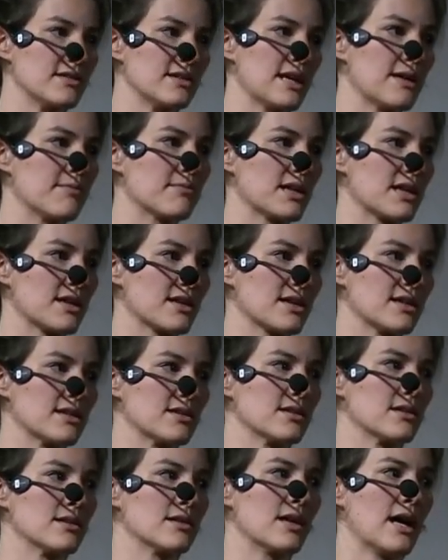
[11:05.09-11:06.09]
Die haben gar
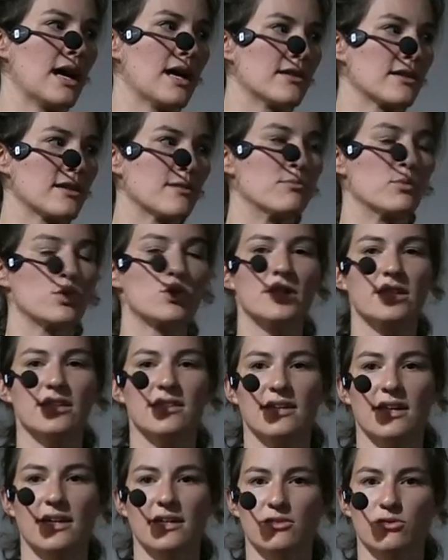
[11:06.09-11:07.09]
keine anderen
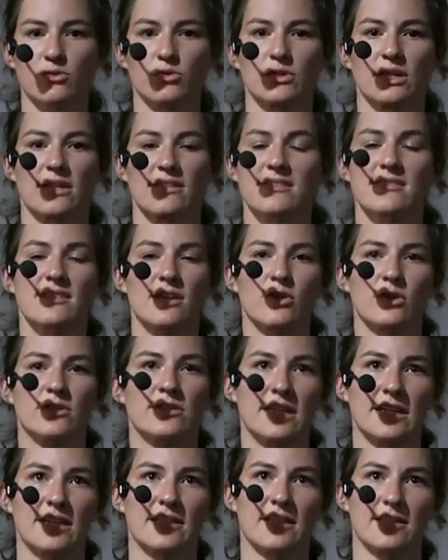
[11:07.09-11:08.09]
Möglichkeiten oder es ist auch in
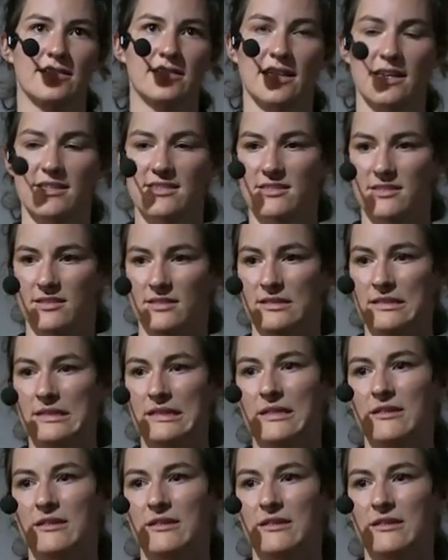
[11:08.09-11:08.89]
deren Interesse,